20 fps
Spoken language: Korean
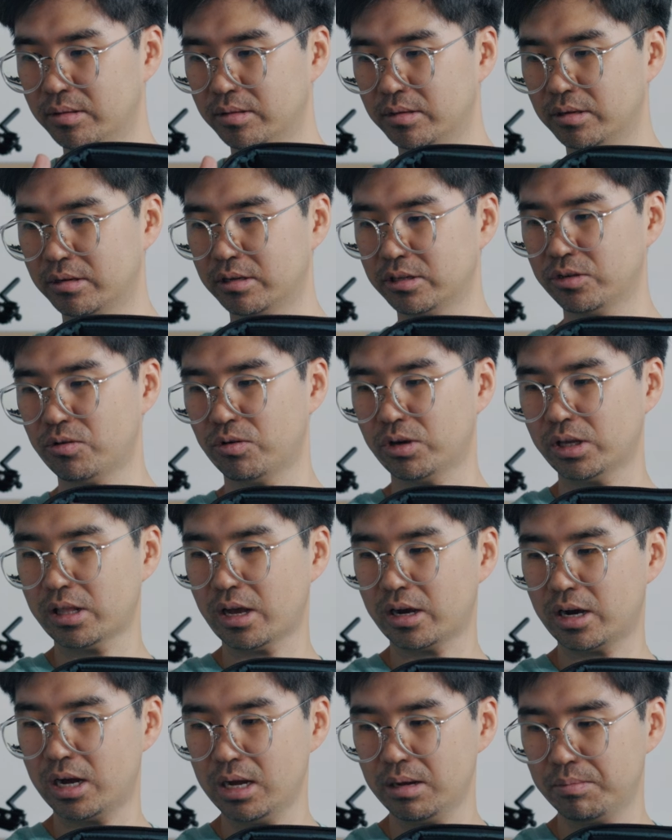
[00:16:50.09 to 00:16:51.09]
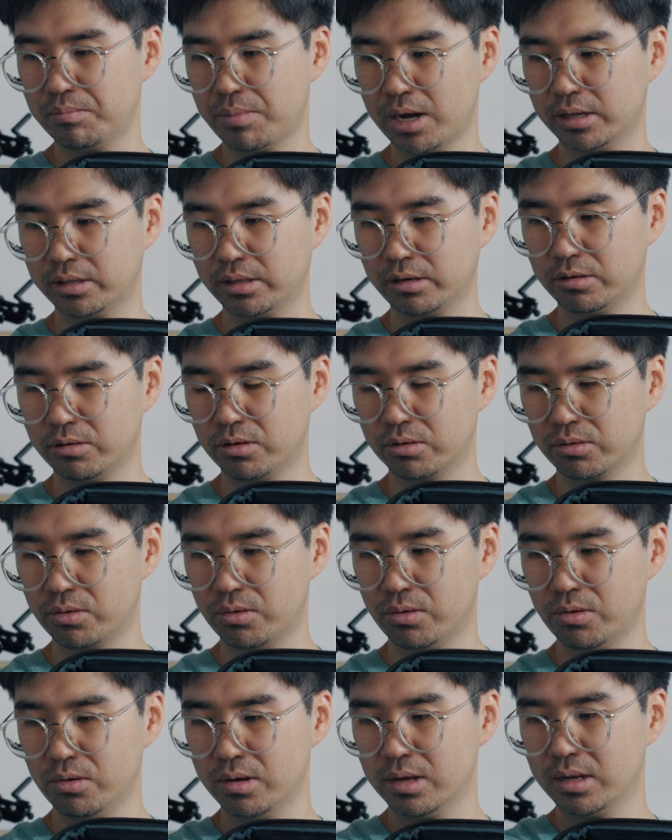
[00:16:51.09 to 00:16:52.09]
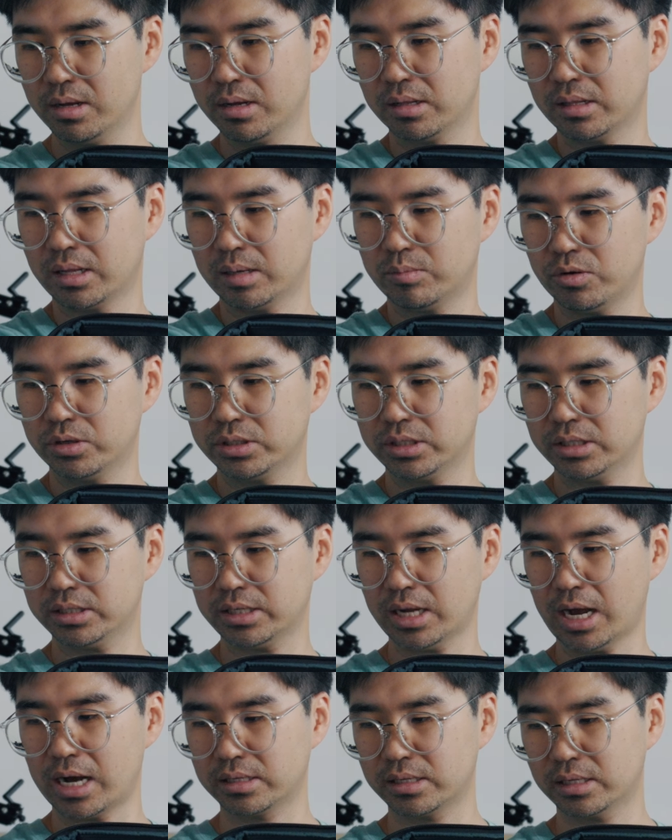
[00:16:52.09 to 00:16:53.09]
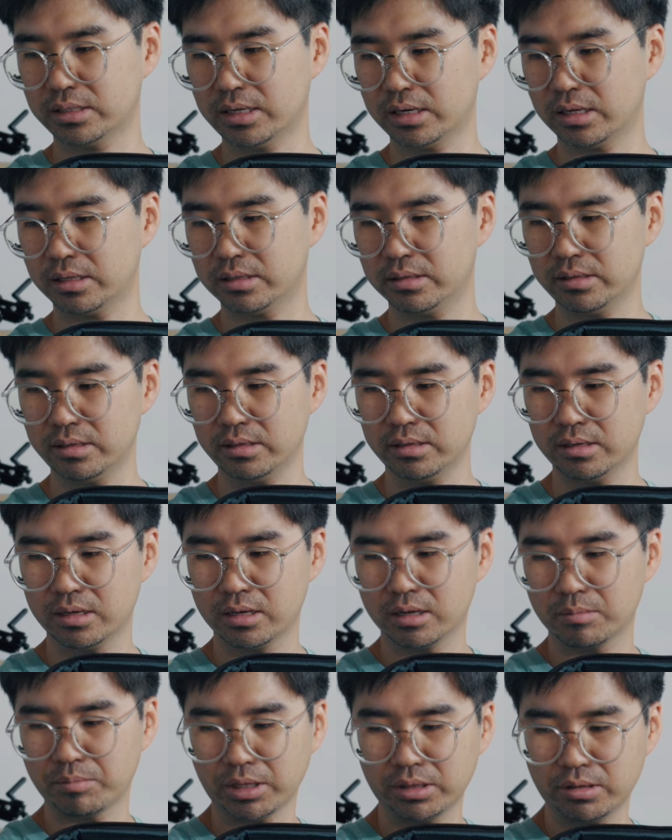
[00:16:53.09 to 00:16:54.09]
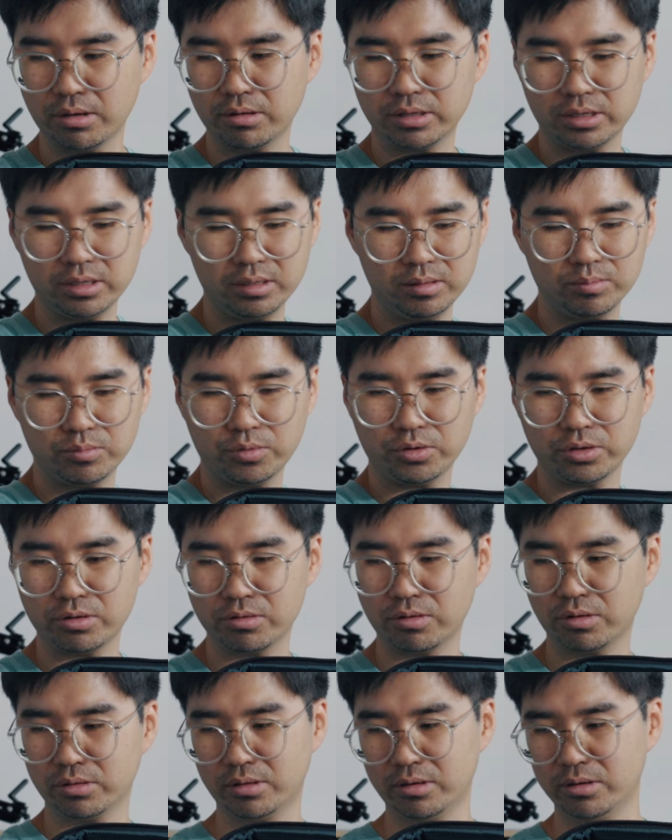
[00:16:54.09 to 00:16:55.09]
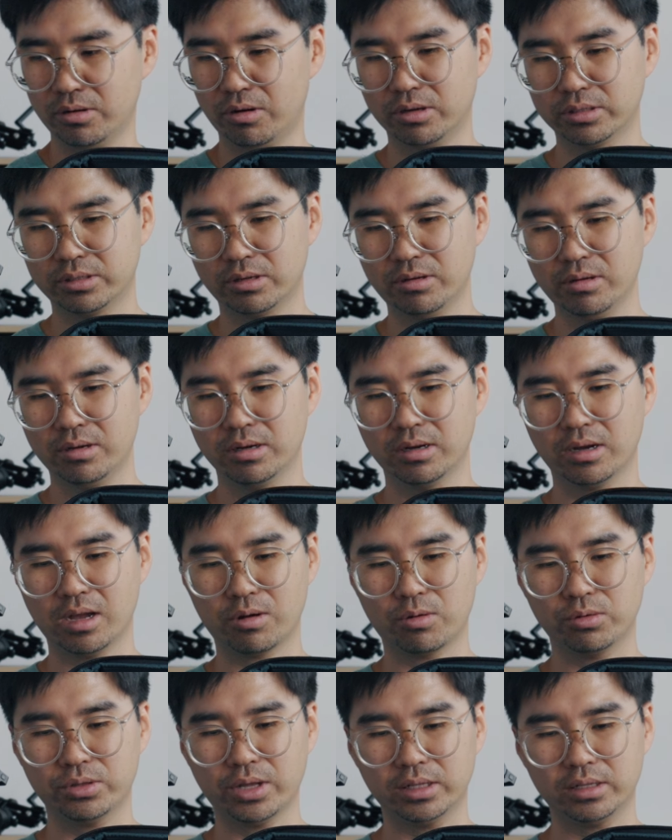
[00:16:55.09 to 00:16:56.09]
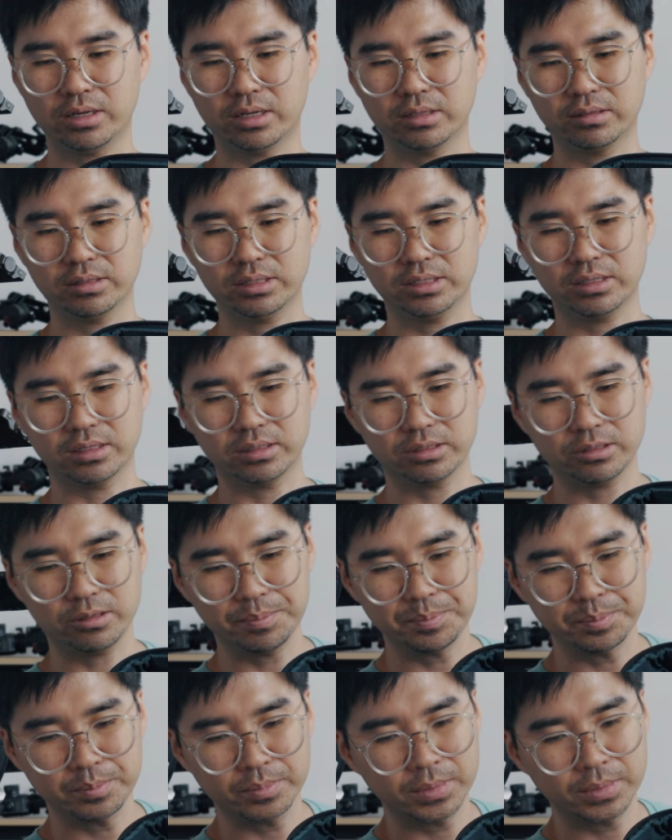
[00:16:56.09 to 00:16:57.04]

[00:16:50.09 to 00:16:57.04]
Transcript: 그래서 여기다가 바디를 넣고 나머지 이제 악세사리들, 배터리 뭐 이런 것들 넣어서 갖고 다니라는 뜻이겠죠.